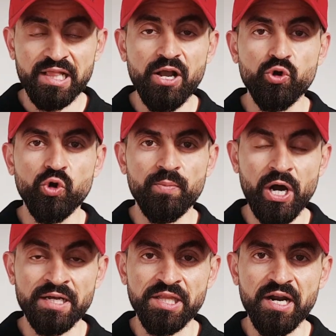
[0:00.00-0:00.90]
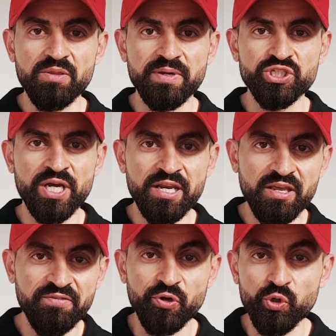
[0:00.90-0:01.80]
رح تلاقوا له محاضرات
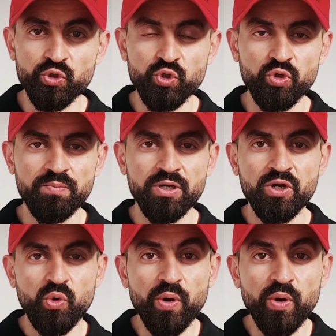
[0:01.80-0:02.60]
مجانية في اليوتيوب